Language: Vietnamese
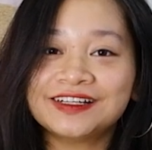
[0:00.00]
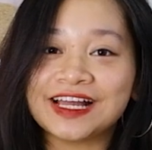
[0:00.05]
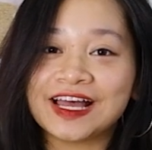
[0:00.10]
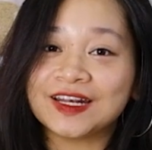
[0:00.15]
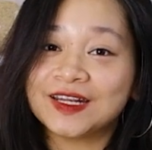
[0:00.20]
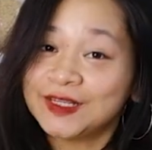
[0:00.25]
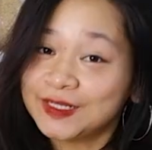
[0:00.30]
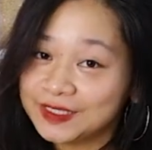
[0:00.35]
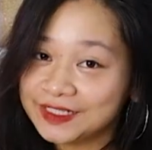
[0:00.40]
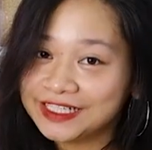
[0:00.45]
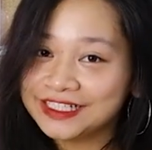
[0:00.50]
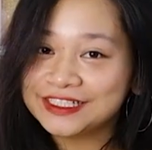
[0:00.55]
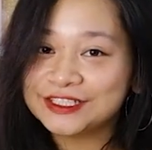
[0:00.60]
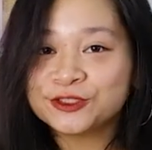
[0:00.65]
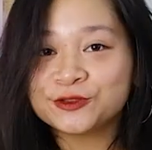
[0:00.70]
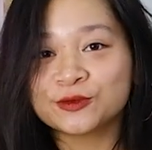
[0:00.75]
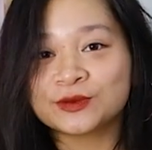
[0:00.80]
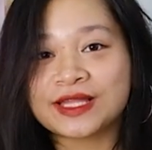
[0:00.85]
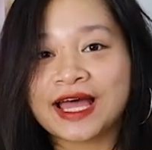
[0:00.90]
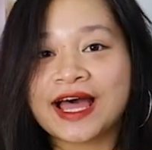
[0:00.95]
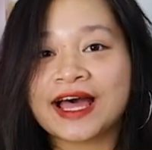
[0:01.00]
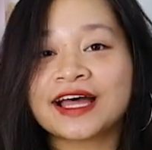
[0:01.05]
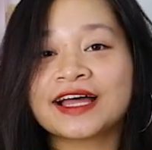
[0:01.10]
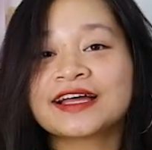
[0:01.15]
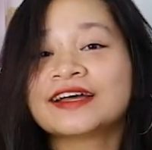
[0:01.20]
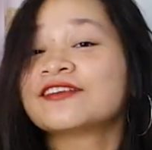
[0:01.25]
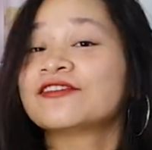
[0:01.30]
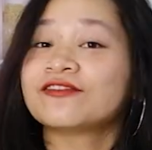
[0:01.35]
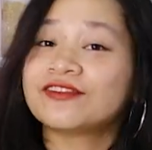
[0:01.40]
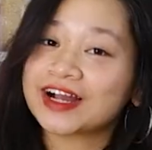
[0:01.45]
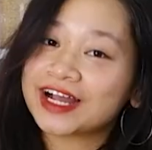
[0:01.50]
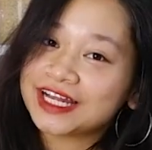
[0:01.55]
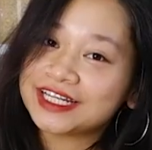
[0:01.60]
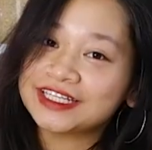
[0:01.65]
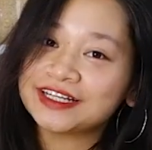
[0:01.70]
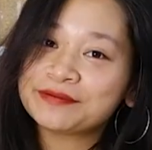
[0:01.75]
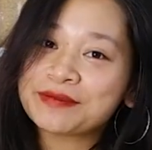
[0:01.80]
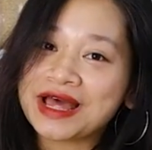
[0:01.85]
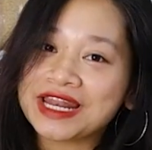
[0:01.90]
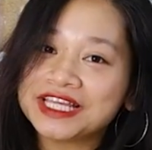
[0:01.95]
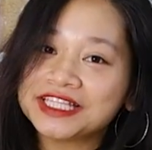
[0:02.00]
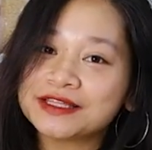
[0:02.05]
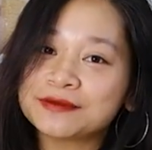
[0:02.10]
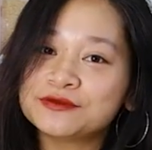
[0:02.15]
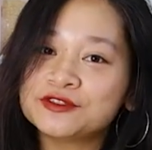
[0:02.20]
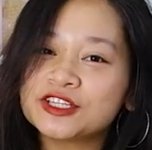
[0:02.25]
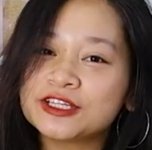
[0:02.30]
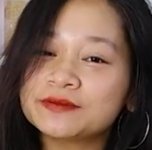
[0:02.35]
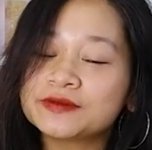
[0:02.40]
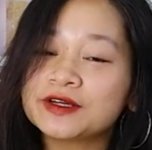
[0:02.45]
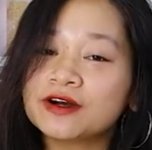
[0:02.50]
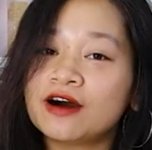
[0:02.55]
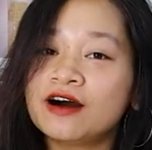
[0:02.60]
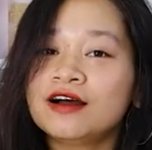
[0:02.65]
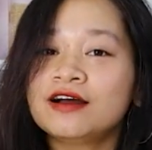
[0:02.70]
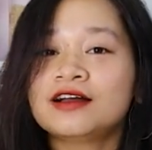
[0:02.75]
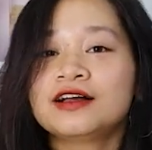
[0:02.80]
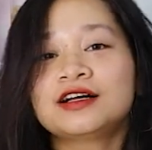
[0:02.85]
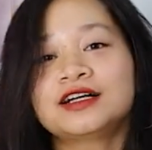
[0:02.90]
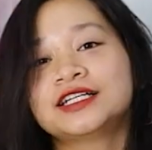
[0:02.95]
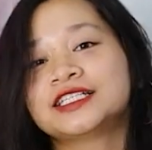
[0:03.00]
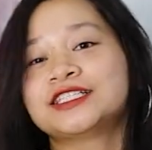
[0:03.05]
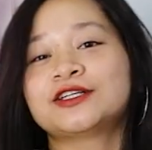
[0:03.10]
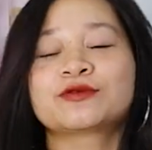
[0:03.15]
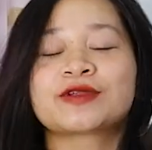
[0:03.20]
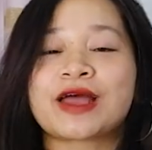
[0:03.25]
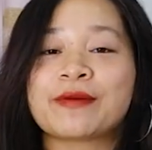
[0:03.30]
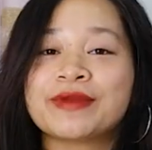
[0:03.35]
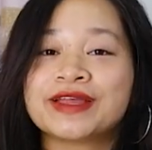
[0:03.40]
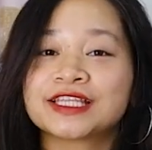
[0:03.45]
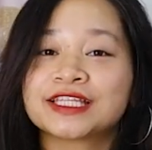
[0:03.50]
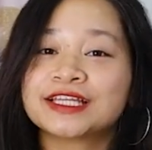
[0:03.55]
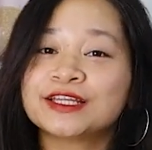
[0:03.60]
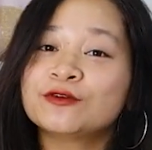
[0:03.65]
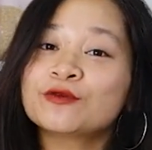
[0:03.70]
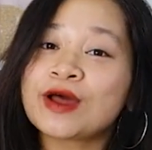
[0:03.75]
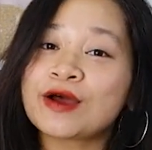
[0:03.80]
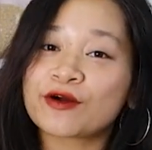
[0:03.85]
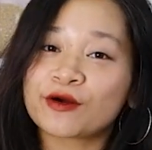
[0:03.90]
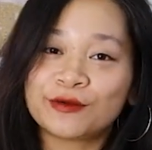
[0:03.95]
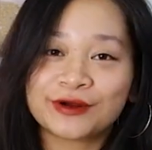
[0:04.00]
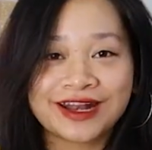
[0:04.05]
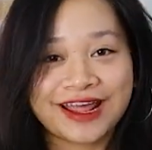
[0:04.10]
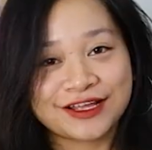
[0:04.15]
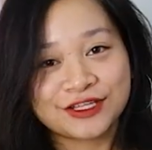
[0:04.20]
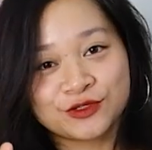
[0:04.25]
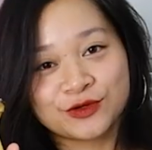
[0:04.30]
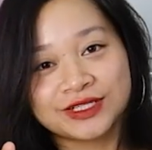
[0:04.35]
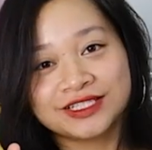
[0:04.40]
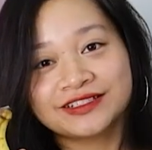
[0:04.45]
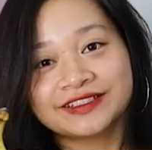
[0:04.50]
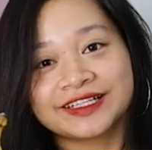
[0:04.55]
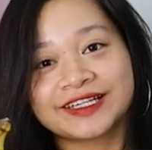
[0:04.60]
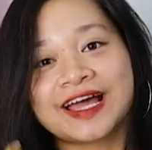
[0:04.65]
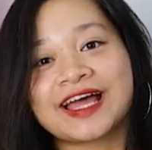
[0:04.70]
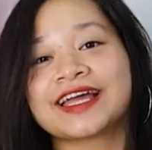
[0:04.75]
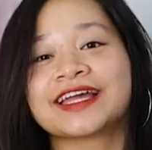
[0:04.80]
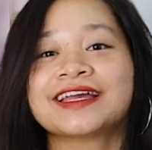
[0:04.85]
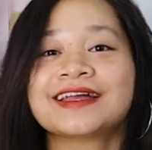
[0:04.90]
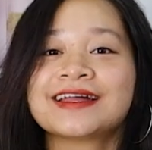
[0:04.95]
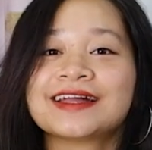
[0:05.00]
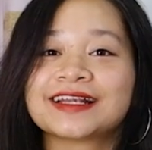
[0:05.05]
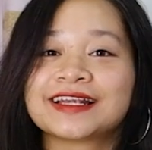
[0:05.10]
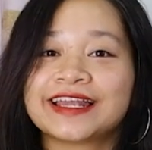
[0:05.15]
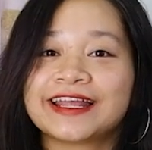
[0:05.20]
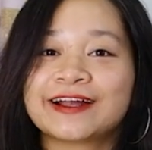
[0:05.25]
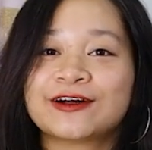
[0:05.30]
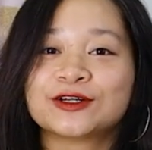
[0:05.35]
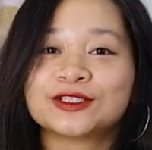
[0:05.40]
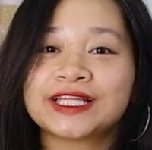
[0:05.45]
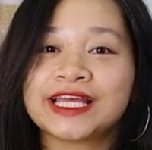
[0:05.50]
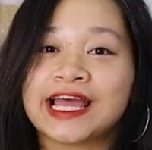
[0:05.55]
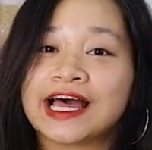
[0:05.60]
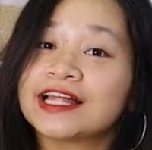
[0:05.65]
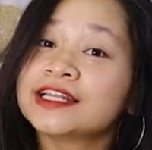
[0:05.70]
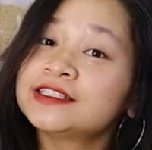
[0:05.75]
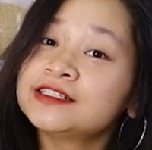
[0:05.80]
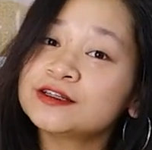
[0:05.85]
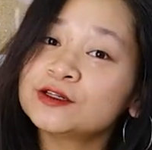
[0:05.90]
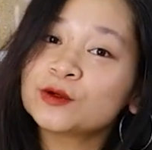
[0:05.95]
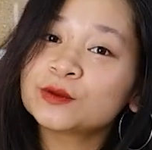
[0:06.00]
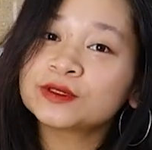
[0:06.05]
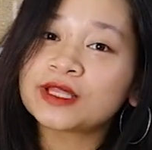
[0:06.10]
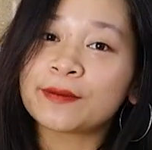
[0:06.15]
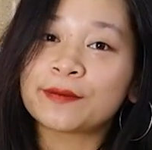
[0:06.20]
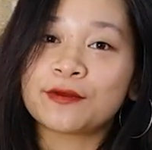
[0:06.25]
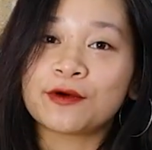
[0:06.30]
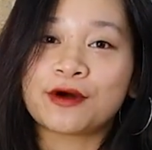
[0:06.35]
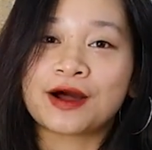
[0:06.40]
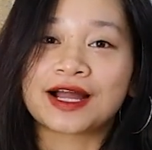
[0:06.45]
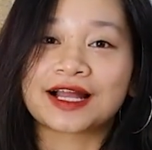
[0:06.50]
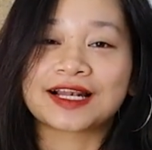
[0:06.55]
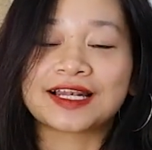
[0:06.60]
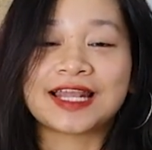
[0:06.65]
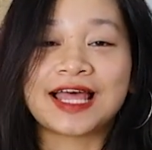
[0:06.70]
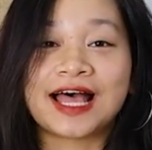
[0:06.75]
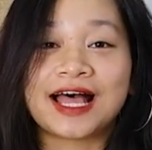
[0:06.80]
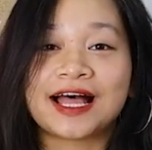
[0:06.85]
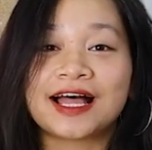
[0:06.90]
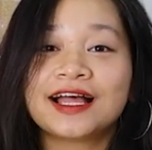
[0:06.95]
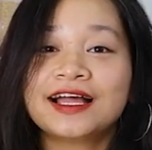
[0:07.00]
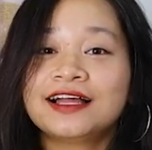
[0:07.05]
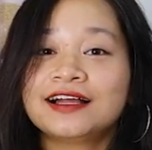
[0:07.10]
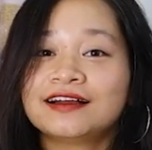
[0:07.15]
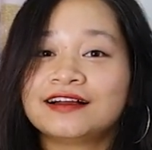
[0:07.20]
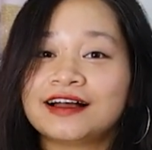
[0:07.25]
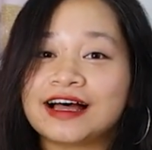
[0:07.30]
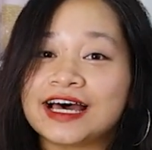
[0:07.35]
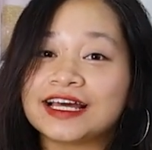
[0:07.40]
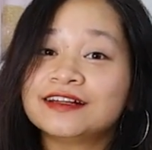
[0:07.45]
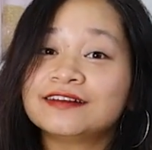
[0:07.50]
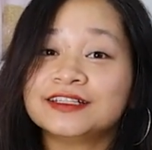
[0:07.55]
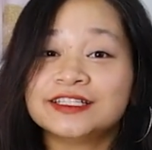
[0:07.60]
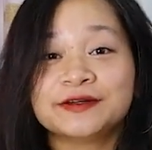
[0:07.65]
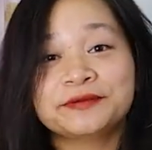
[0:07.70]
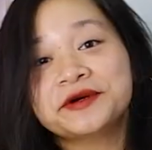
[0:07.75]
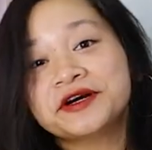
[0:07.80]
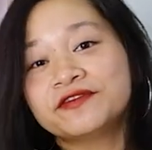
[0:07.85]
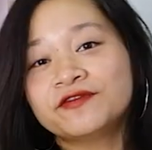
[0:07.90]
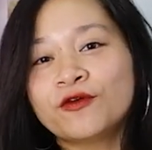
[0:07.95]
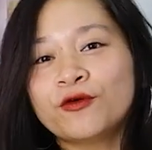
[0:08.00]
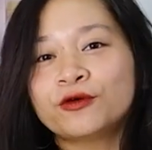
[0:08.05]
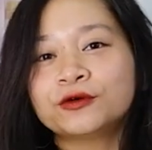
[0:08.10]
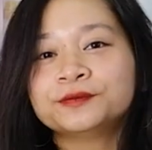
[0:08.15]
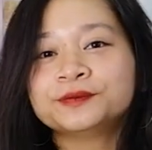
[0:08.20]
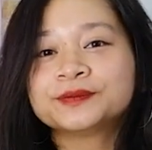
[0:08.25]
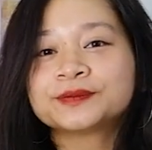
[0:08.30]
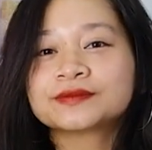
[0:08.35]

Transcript: người ăn eat clean như chúng ta và cả những bạn đi tập gym nữa. Trong nhà mình thì lúc nào có một nải chuối như thế này để có thể ăn trước lúc tập hoặc là ăn ở những bữa phụ.